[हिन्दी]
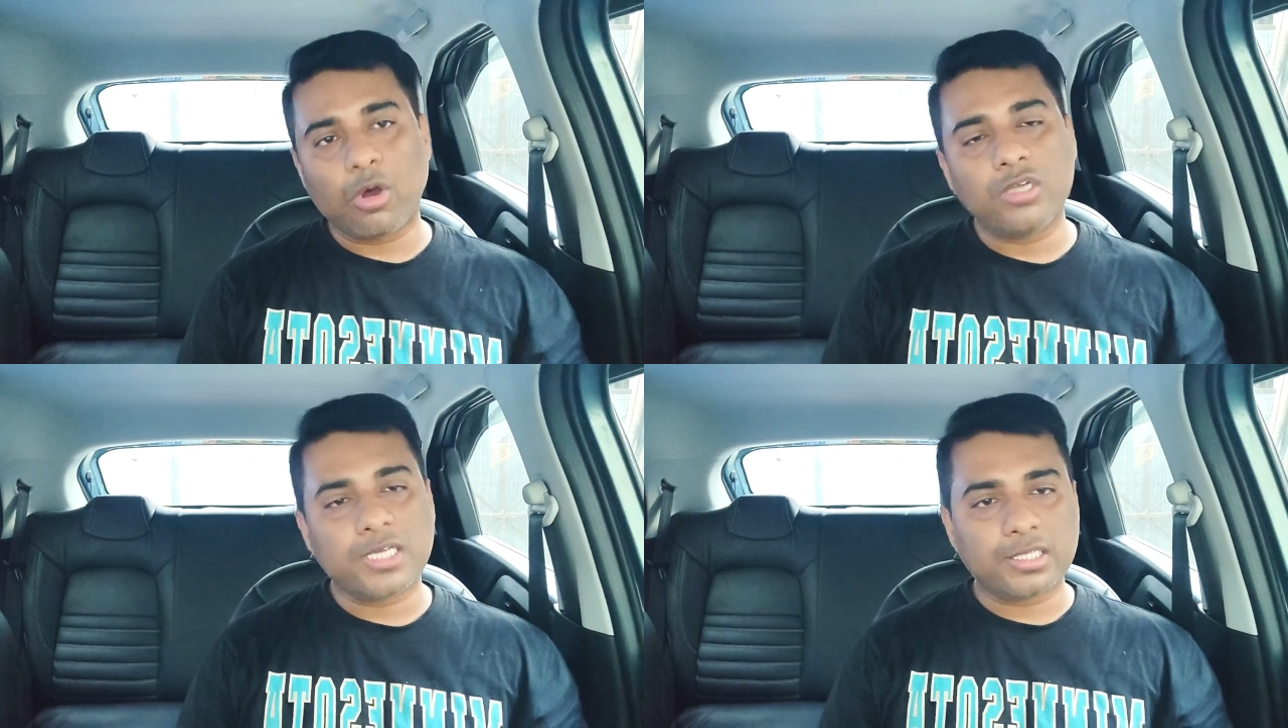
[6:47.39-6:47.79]

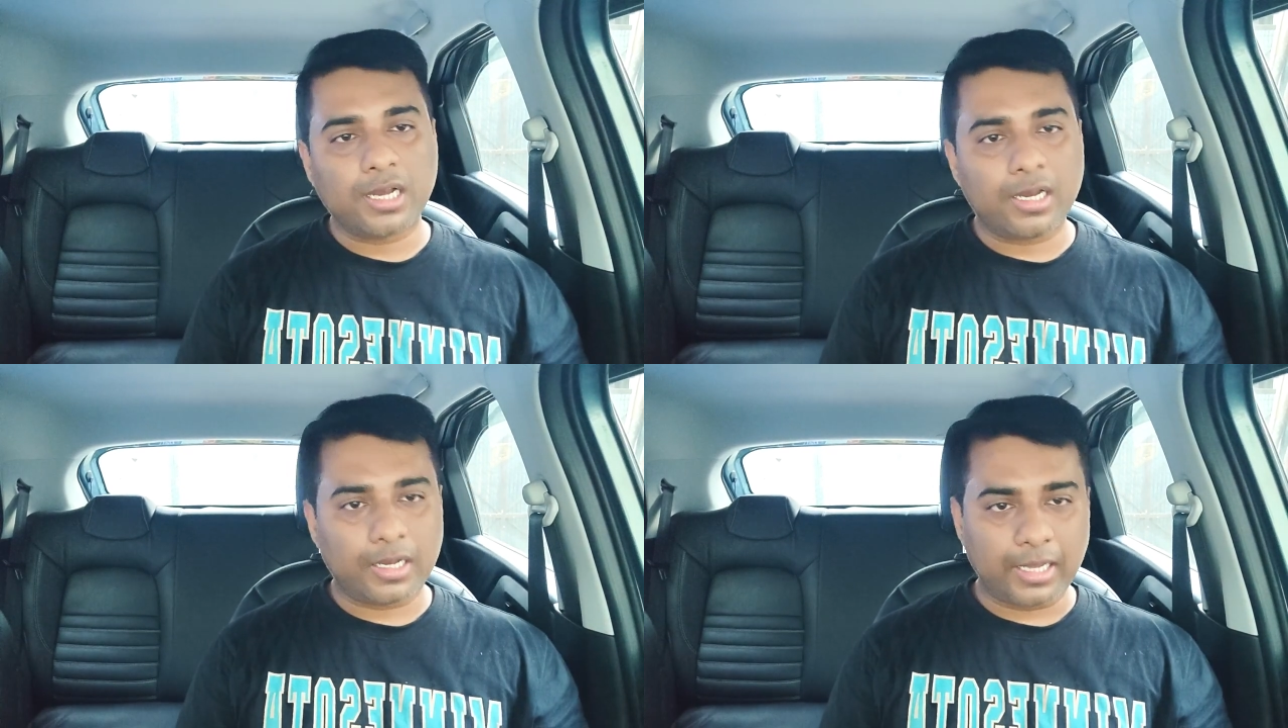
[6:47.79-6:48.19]
बहुत
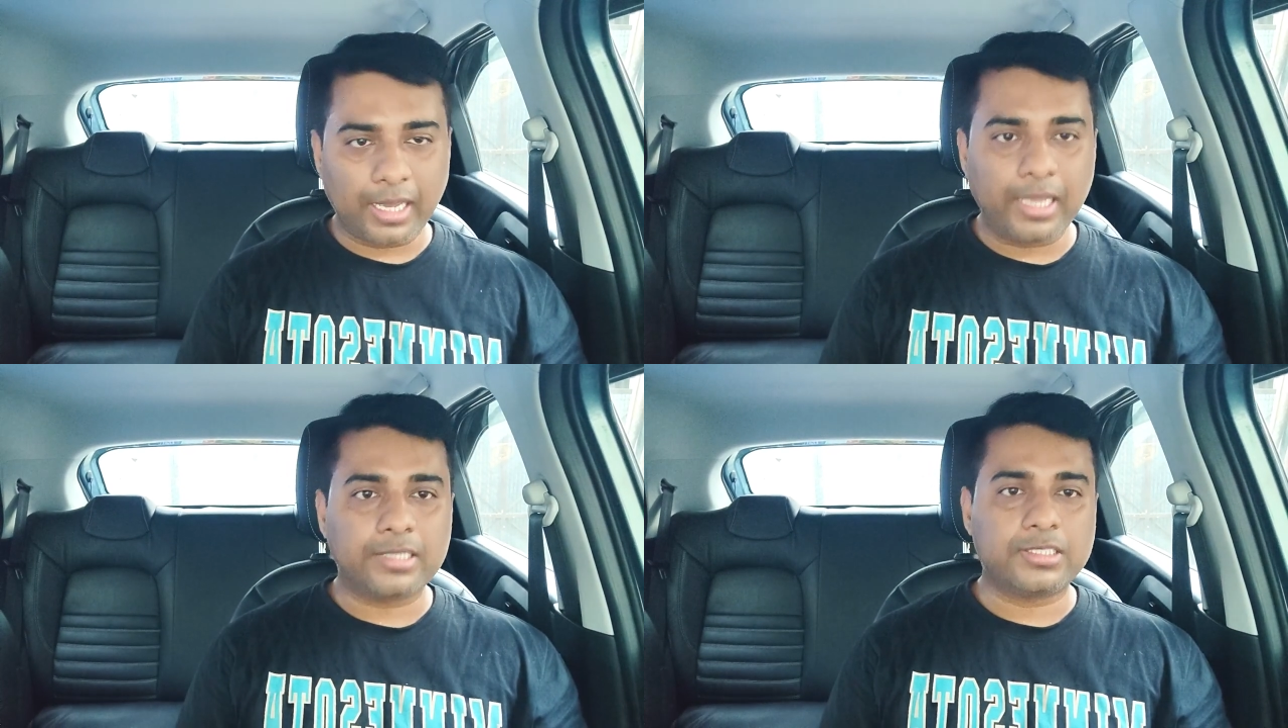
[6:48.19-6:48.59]
ज़्यादा
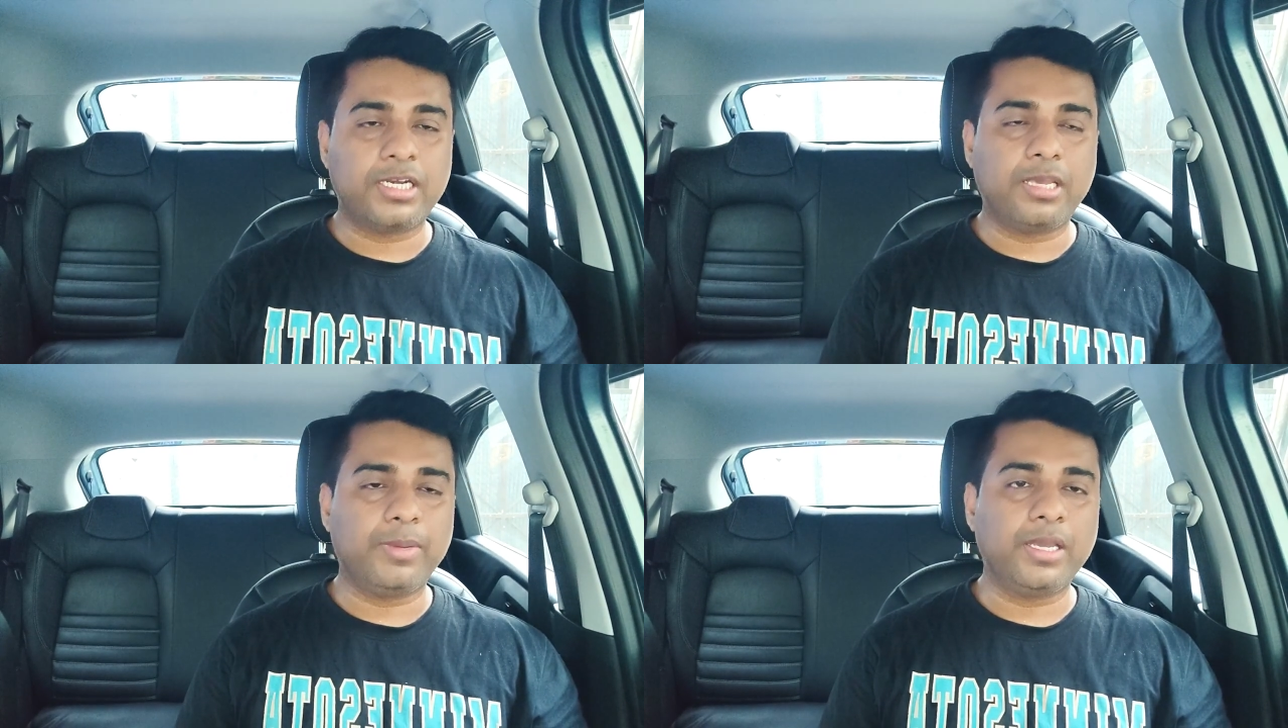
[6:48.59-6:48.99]
है
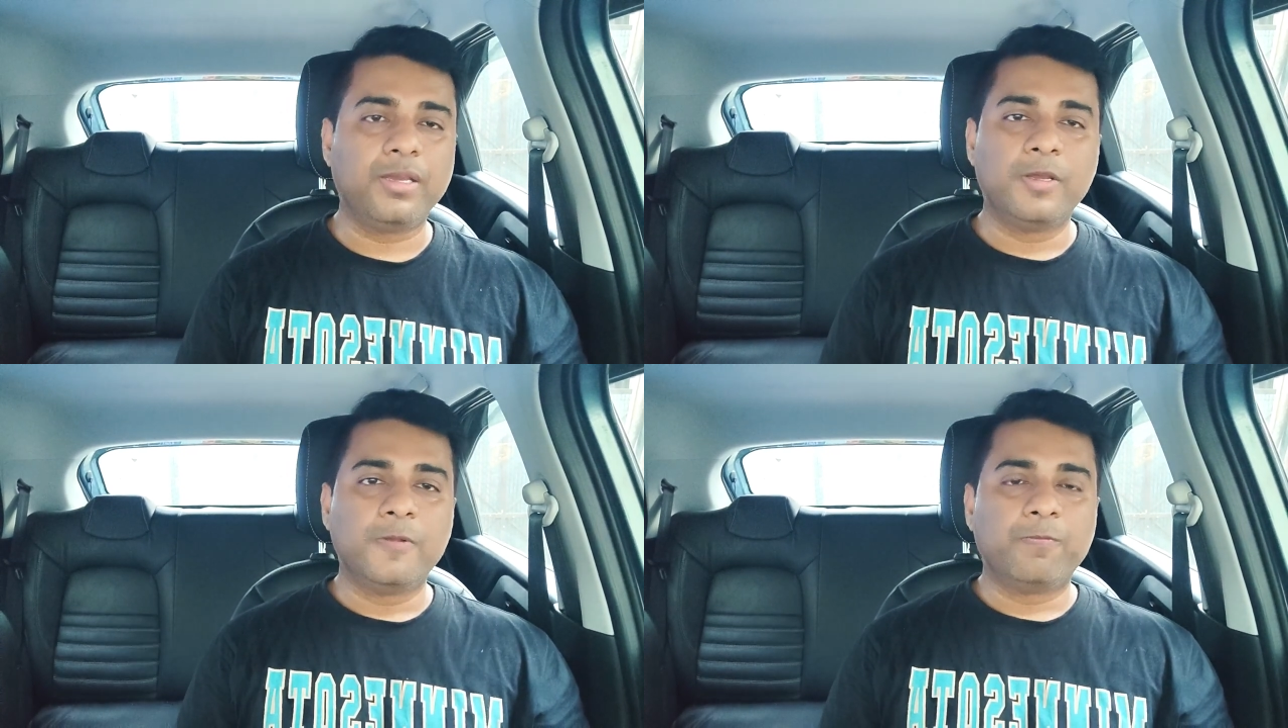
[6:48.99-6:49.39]
सिटी पे